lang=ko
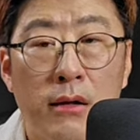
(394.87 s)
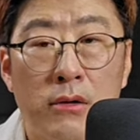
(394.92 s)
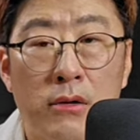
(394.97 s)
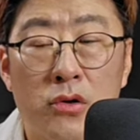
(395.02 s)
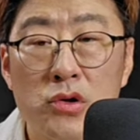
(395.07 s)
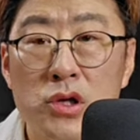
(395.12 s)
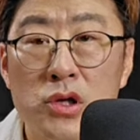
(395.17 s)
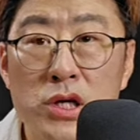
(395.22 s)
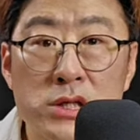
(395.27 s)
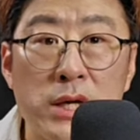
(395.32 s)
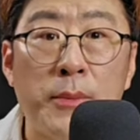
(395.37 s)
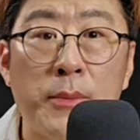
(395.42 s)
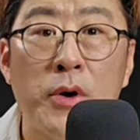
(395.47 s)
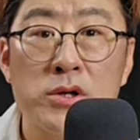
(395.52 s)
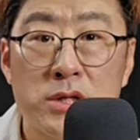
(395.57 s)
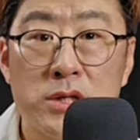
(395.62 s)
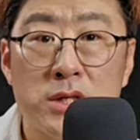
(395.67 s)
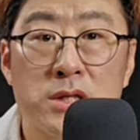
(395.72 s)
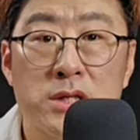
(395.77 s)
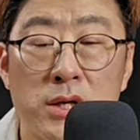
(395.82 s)
그건 이재명
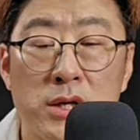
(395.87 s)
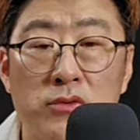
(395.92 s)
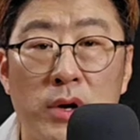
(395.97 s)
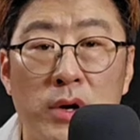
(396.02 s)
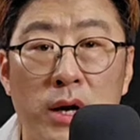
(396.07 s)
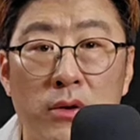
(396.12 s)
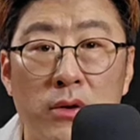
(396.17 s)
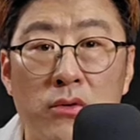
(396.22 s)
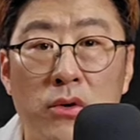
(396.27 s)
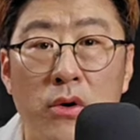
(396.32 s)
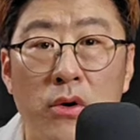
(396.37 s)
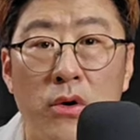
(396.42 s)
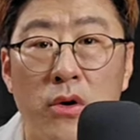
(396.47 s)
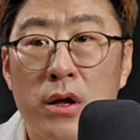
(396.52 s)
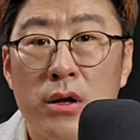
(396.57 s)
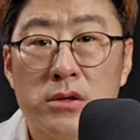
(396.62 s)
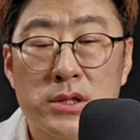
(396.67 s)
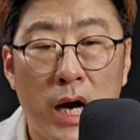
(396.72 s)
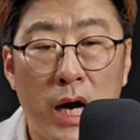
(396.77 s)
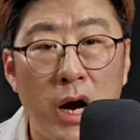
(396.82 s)
지지자도 알고
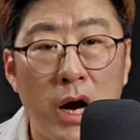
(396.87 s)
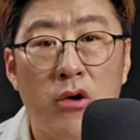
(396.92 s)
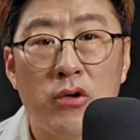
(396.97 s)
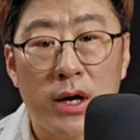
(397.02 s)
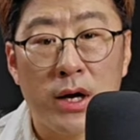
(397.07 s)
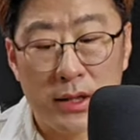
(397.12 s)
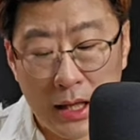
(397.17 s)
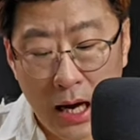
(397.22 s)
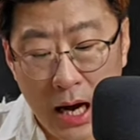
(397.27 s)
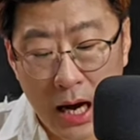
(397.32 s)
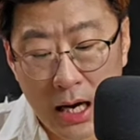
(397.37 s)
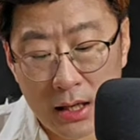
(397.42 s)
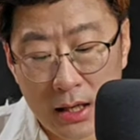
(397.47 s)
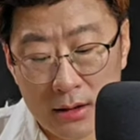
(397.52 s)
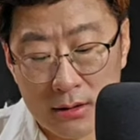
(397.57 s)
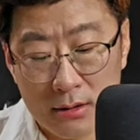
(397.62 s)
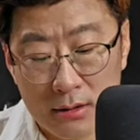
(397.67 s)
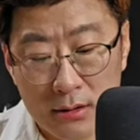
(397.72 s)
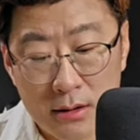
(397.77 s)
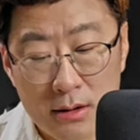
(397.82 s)
좌우가 다
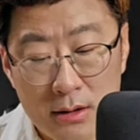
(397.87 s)
아는